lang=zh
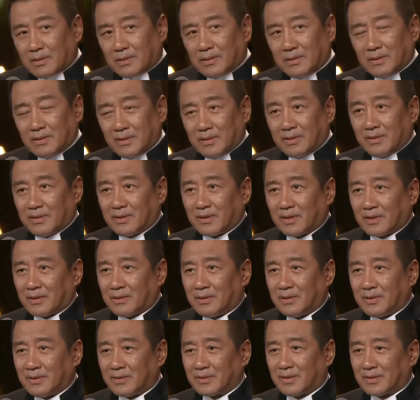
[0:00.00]
嗯，
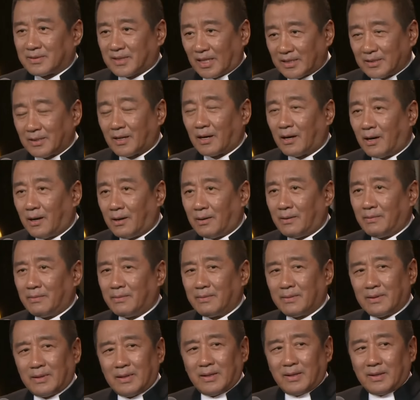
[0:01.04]
大家好，
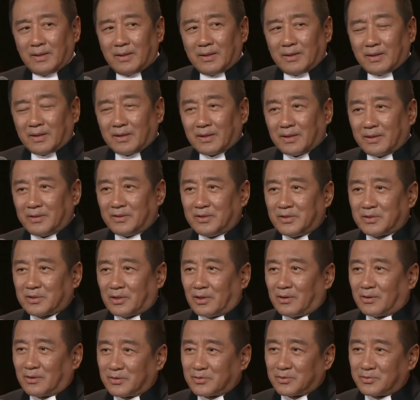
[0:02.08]
很
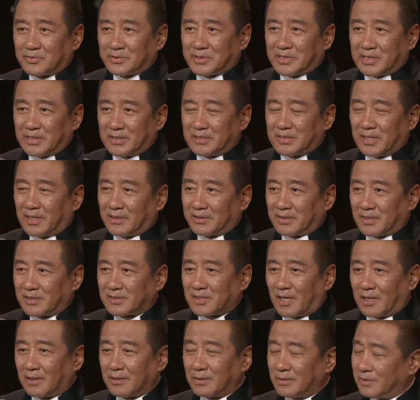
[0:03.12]
少出席这样的
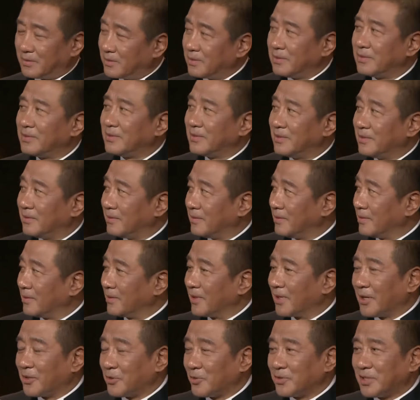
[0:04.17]
场合，真是
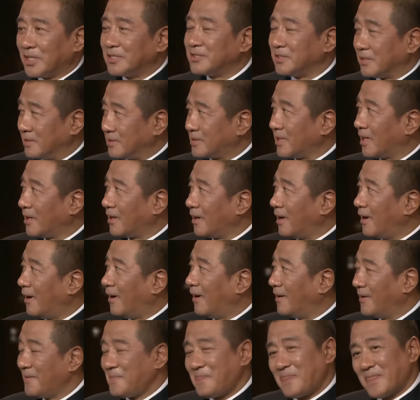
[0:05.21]
还有点紧张
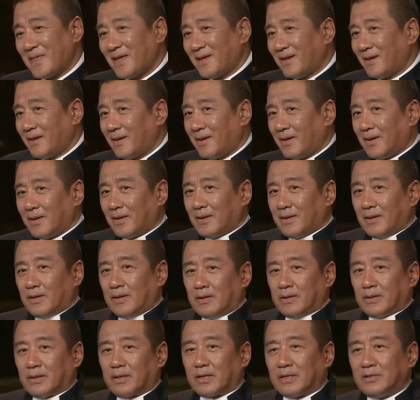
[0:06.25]
啊。
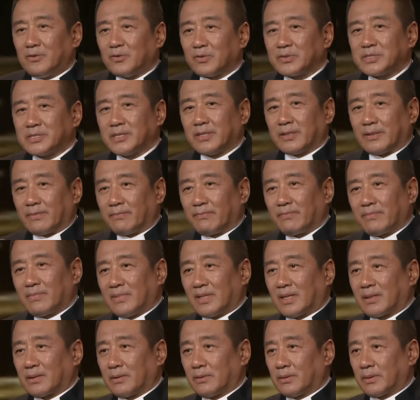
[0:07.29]
呃，很荣幸
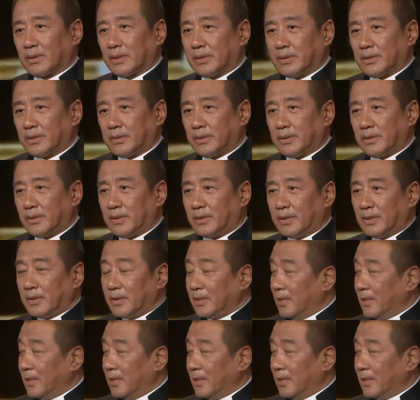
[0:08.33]
能够跟